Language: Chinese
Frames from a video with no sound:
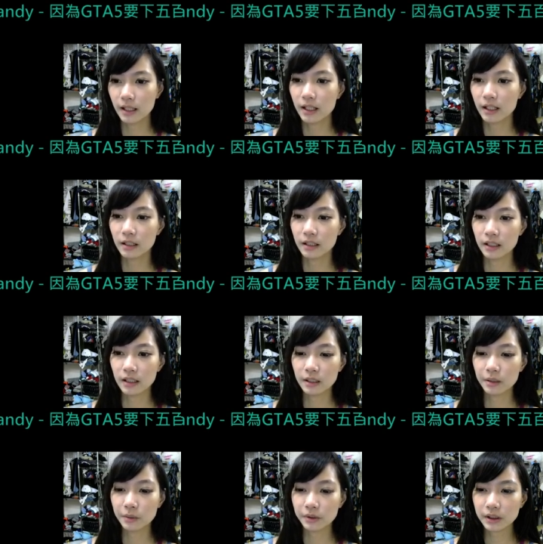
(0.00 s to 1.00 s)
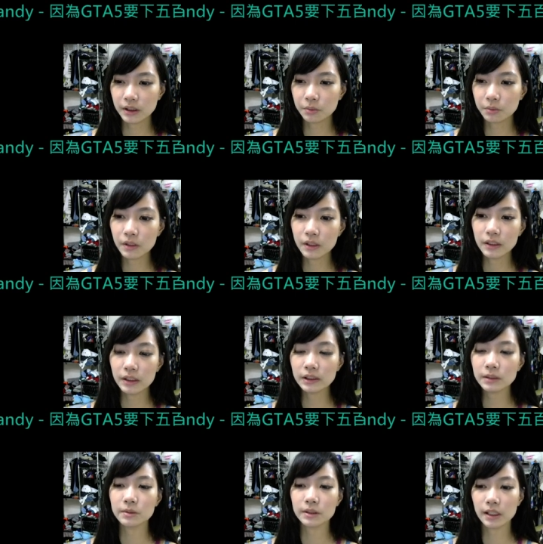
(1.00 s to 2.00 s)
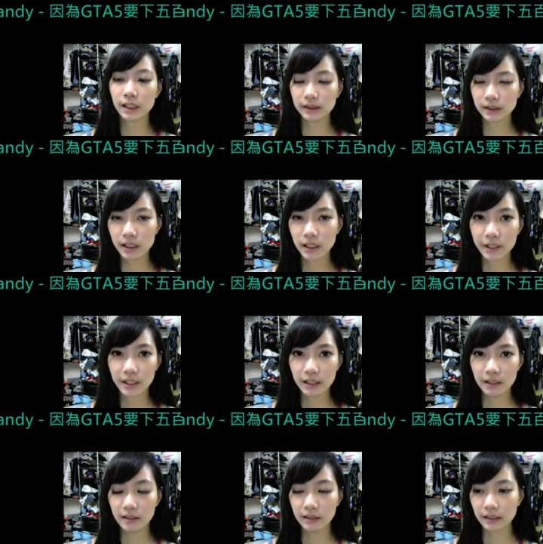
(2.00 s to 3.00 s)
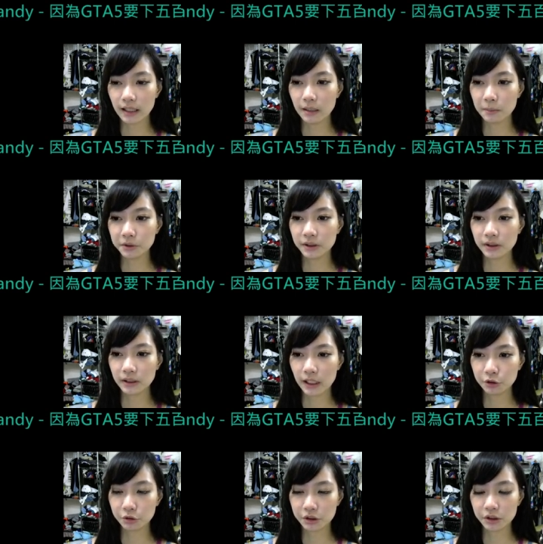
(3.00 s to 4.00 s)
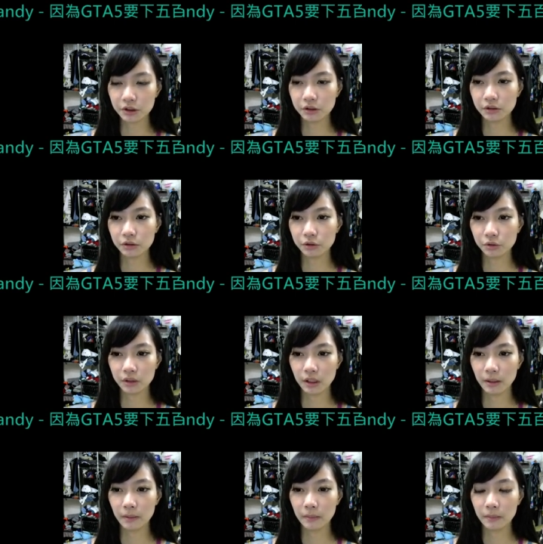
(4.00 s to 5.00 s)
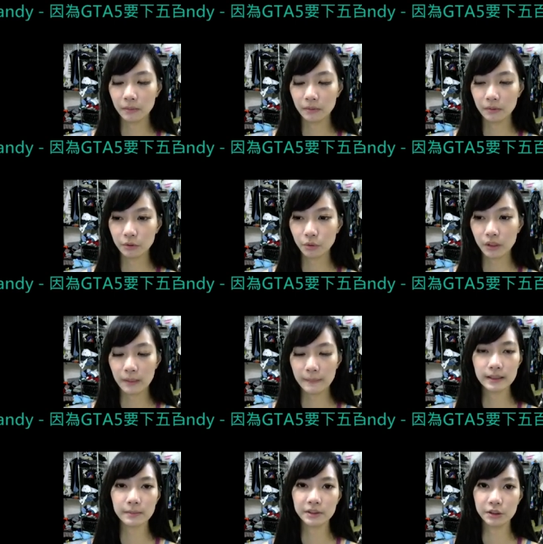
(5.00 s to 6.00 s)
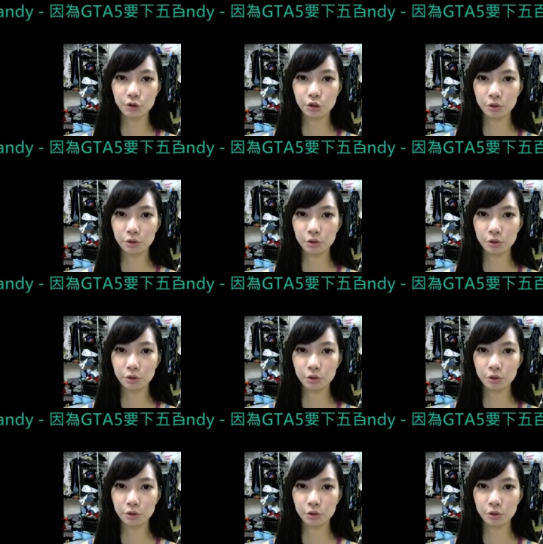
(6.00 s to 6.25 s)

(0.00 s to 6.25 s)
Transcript: 嗯，我先问你怎么知道他是刻意很冷淡，而不是他就是觉得对你没什么兴趣所以